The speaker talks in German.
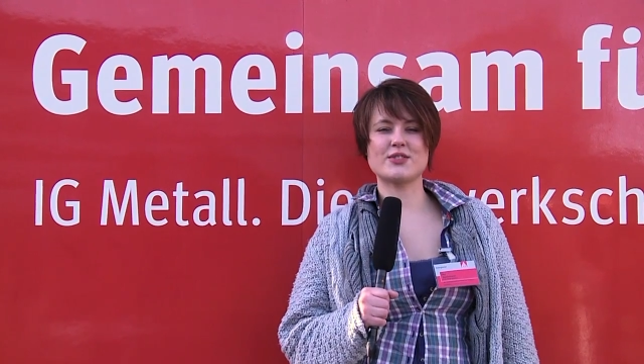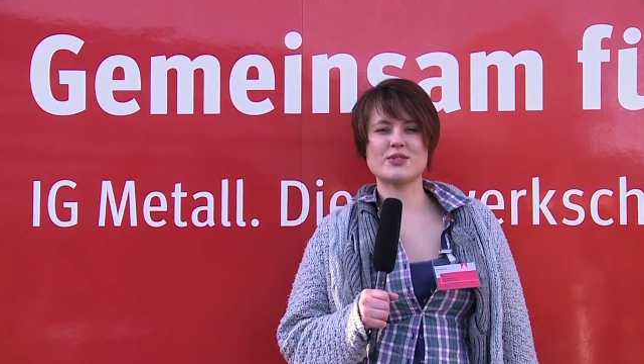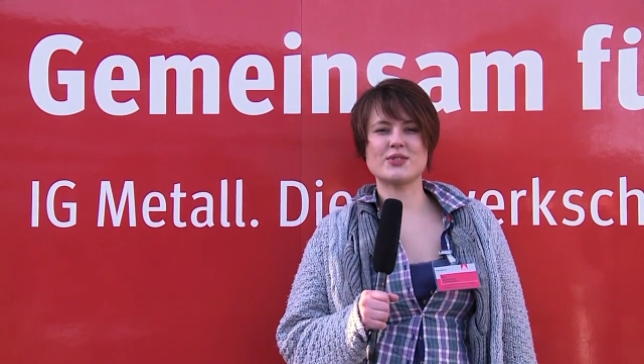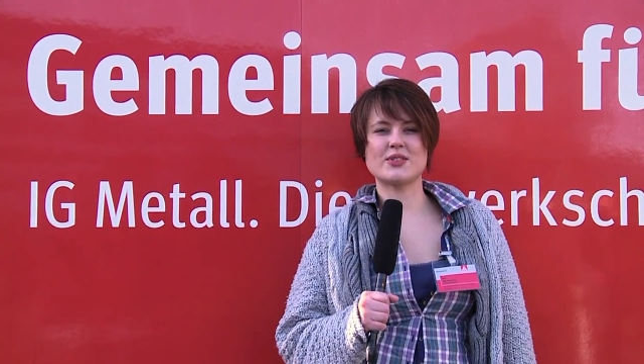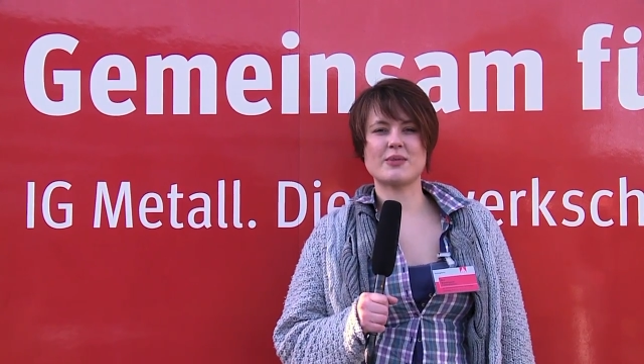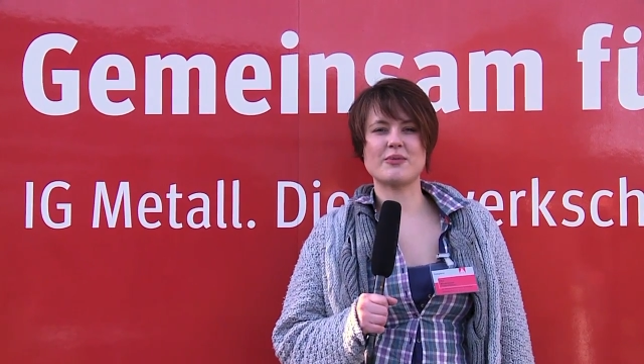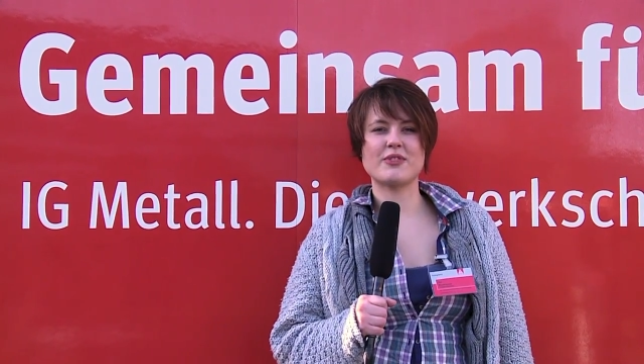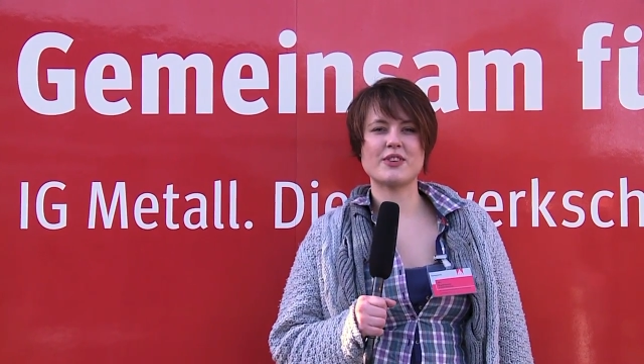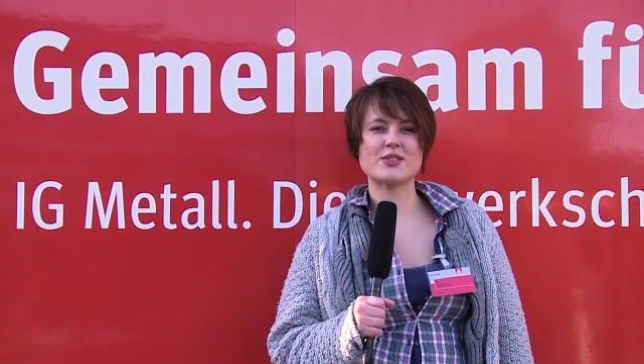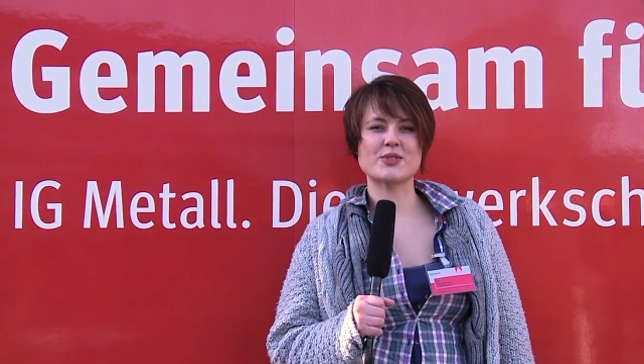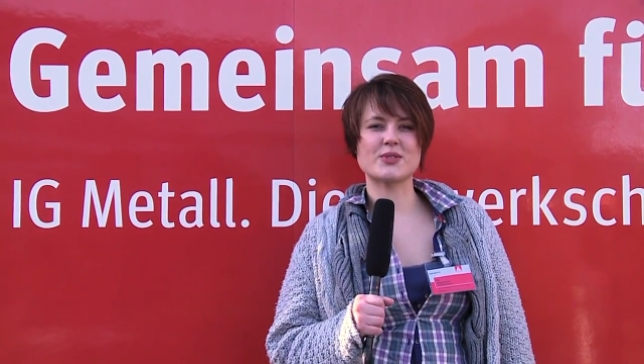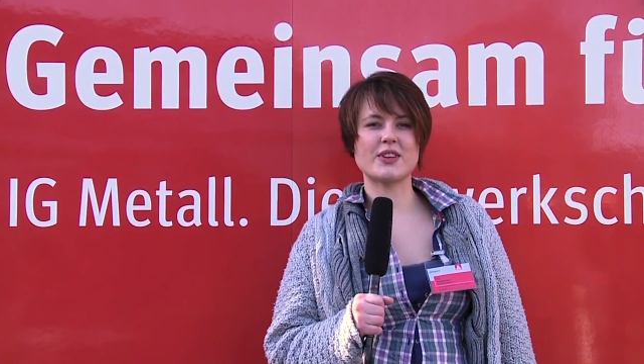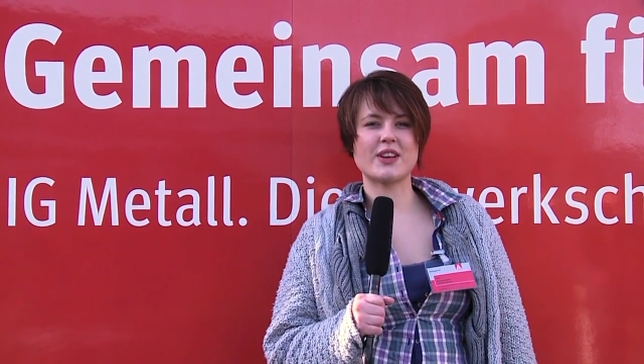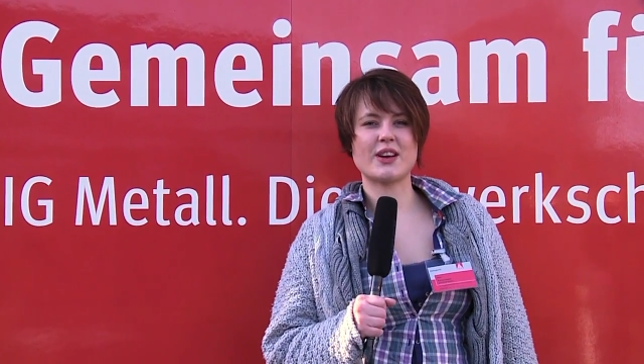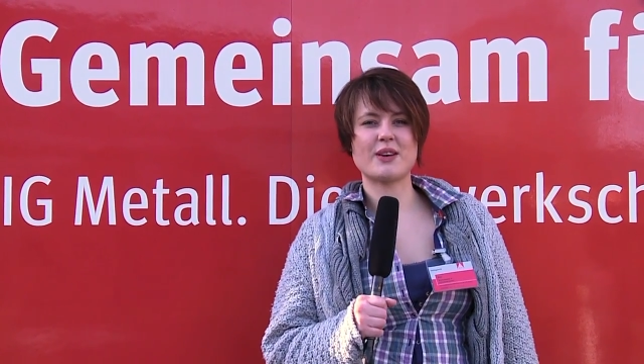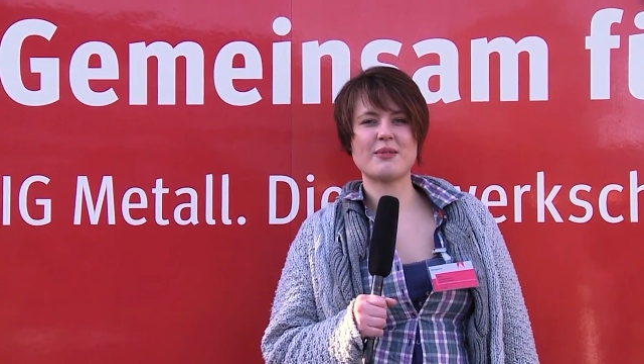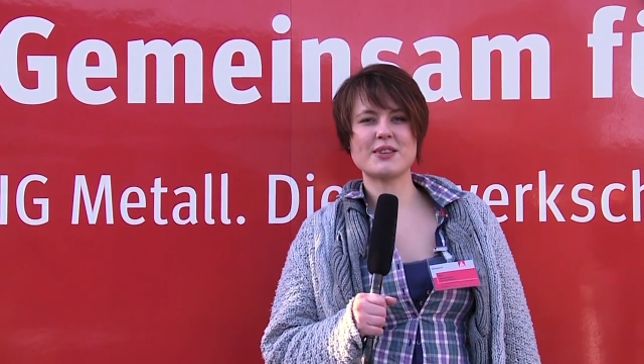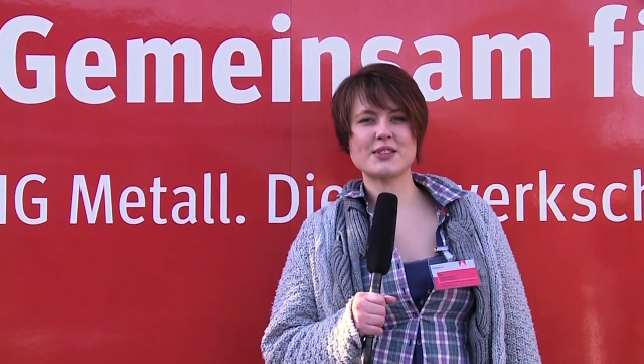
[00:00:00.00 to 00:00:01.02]
Zusammenfassung
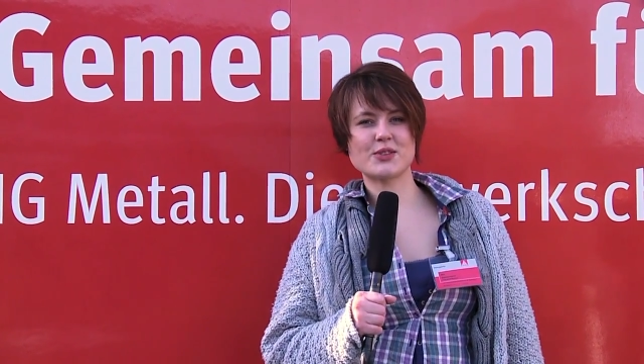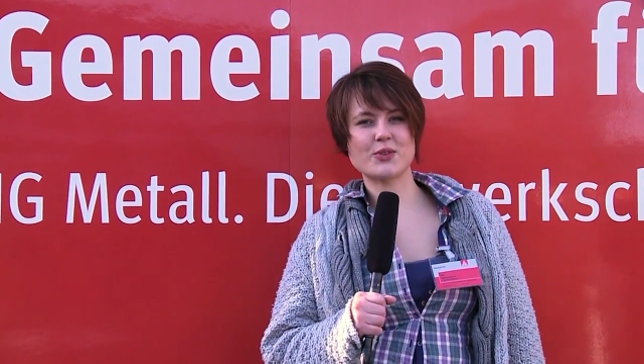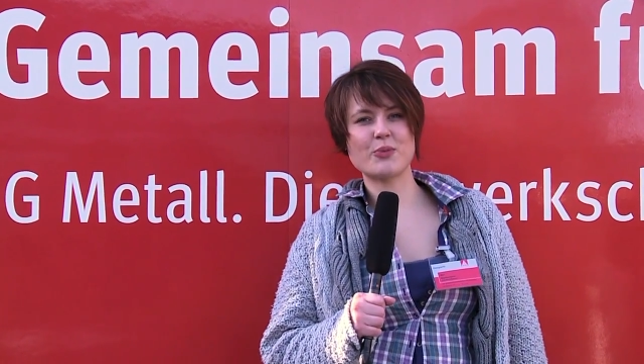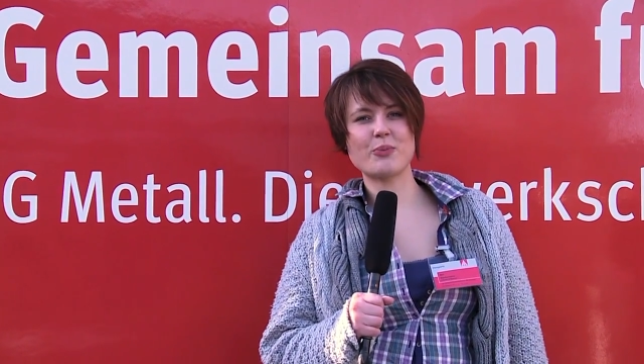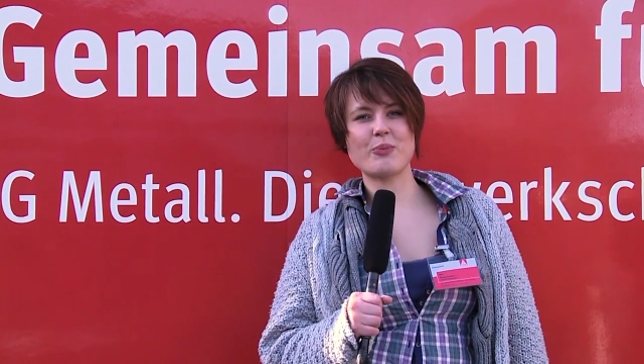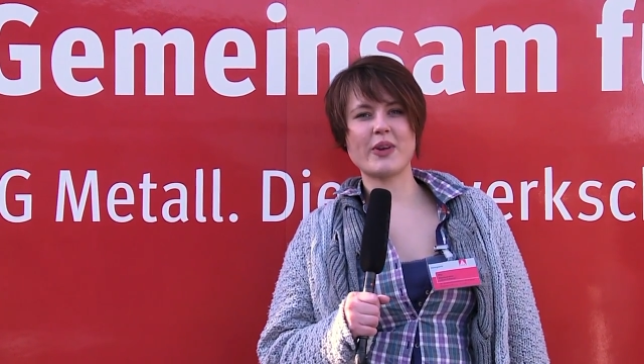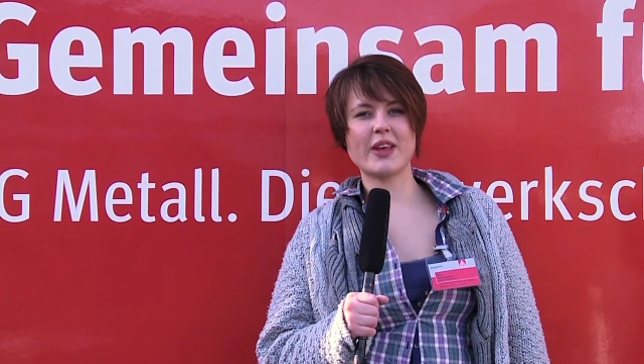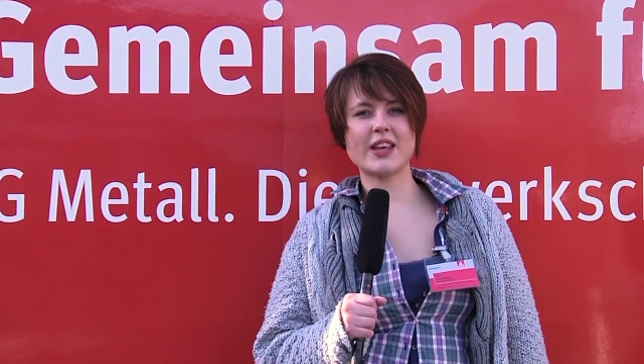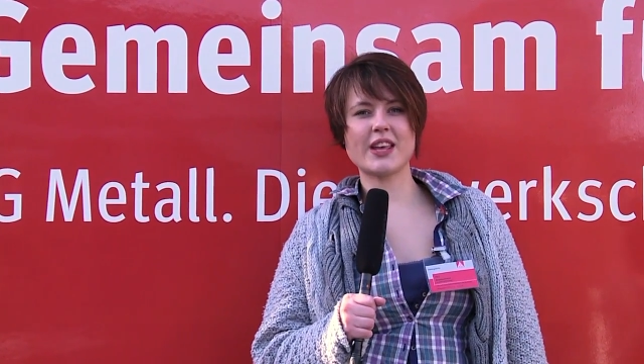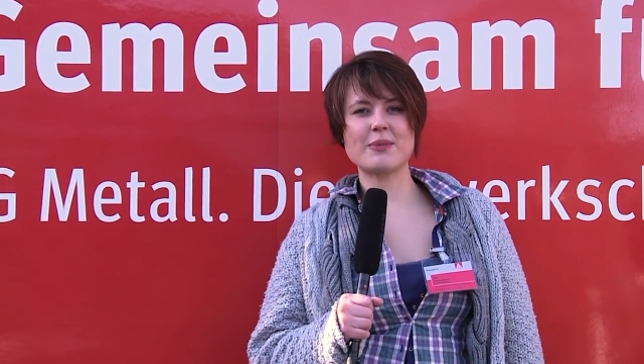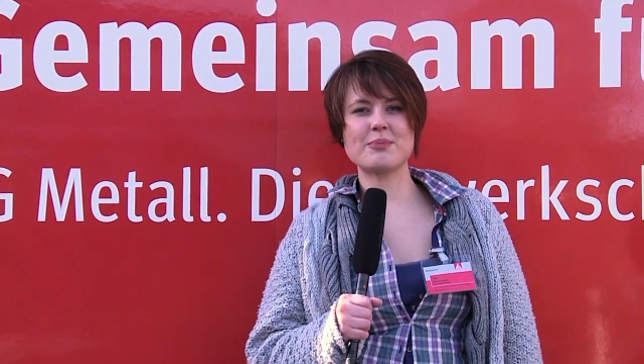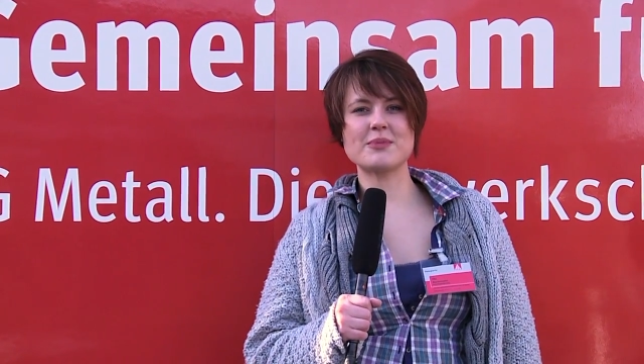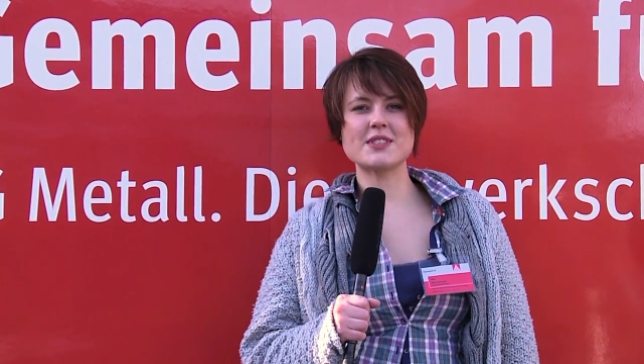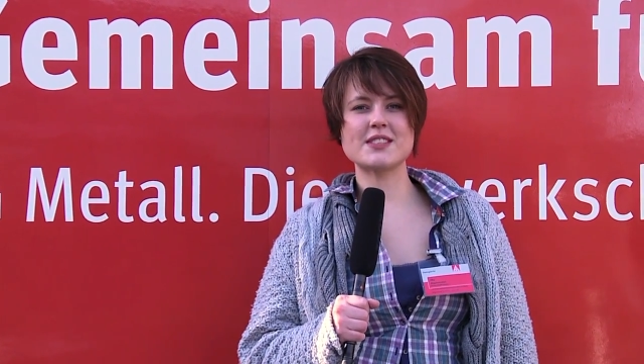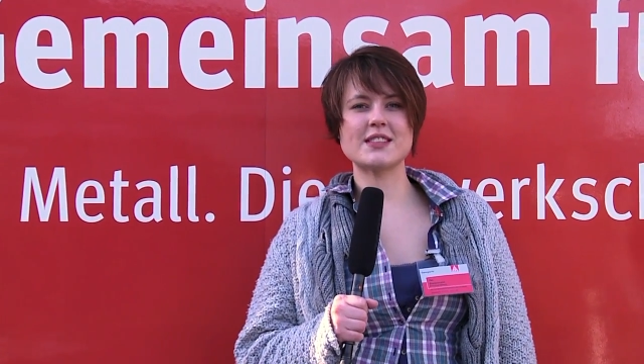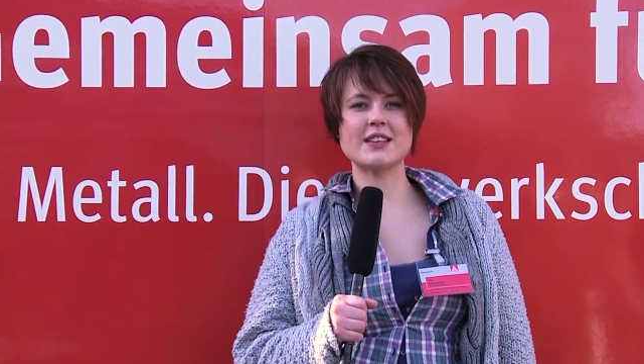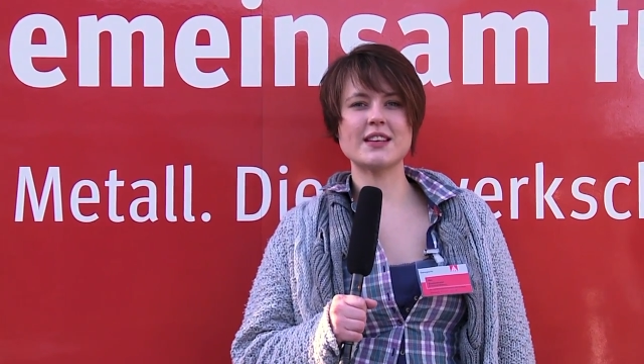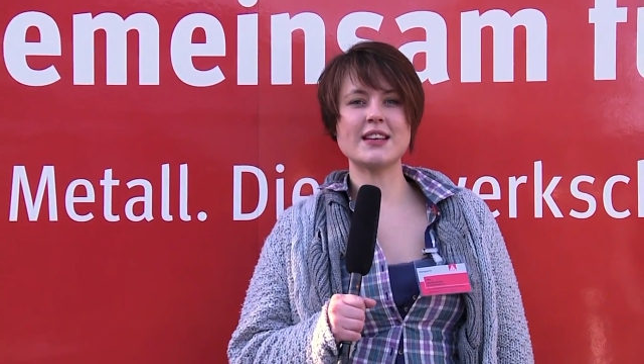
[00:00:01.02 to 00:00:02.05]
der
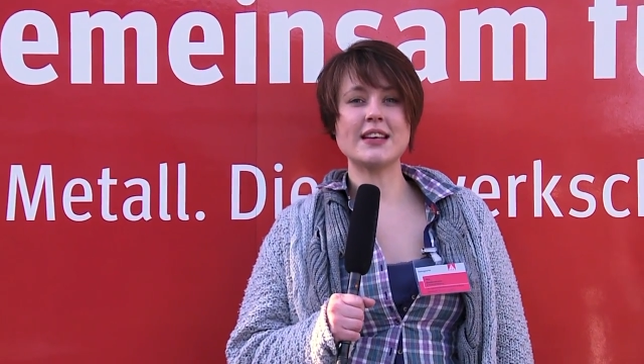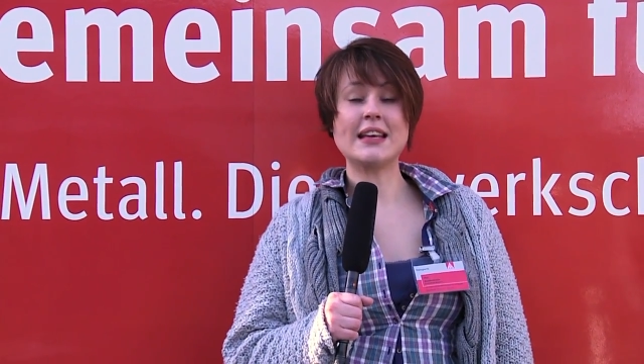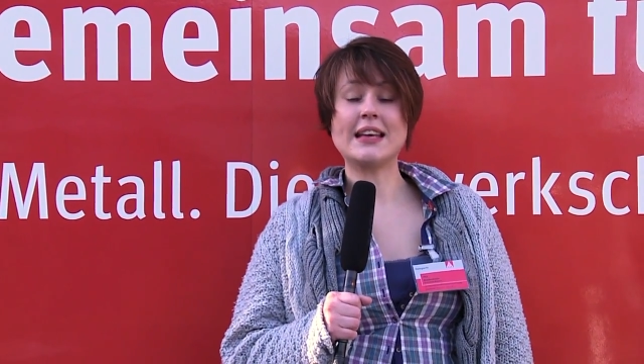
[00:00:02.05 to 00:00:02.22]
Arbeitsgruppenergebnisse.